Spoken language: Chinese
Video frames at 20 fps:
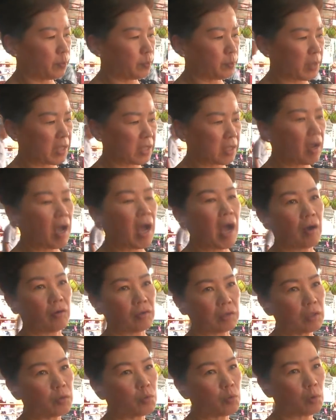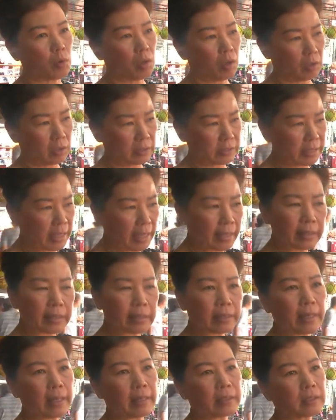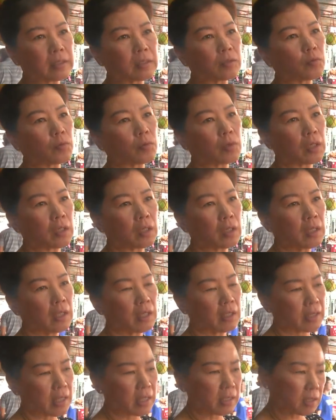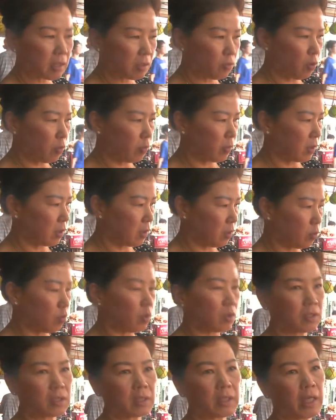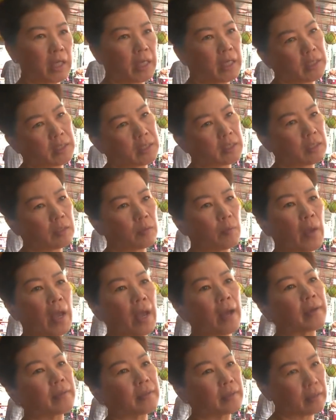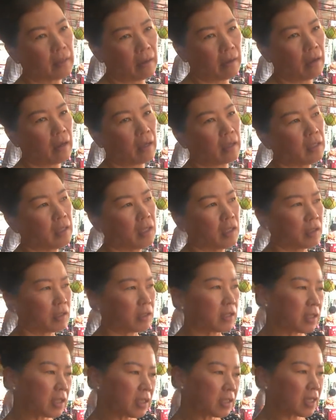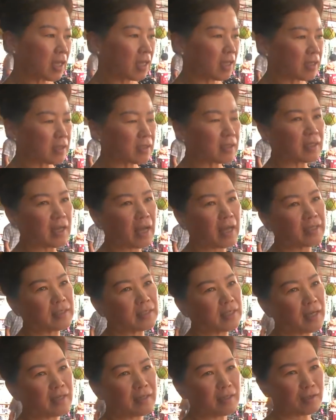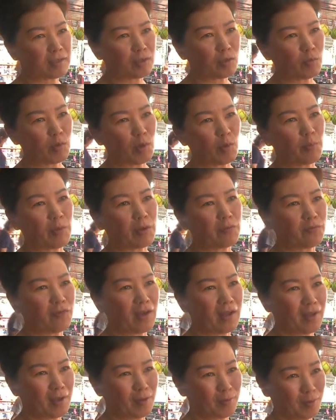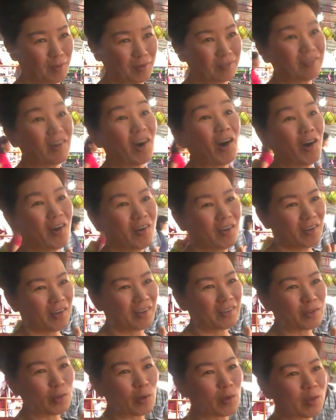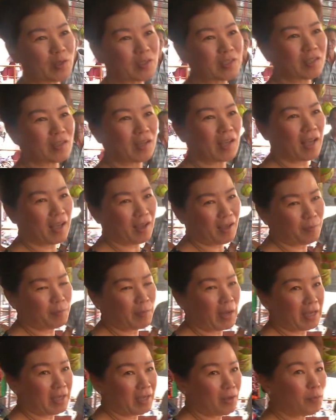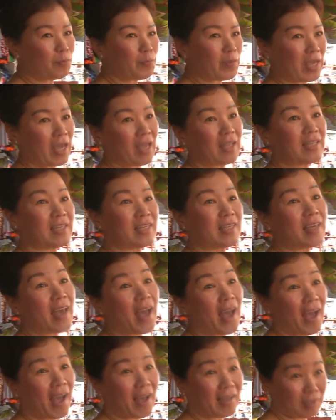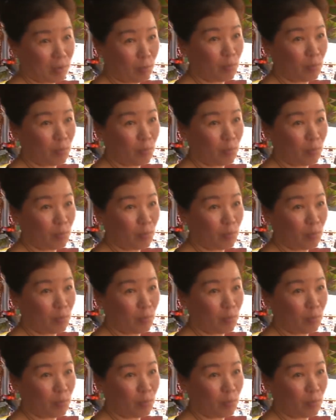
比较好的果价格来是贵，但是我们的果是可以吃嘛啊！一些人是看价格就没有办法了了，哦，很多人是啊，买要便宜呀。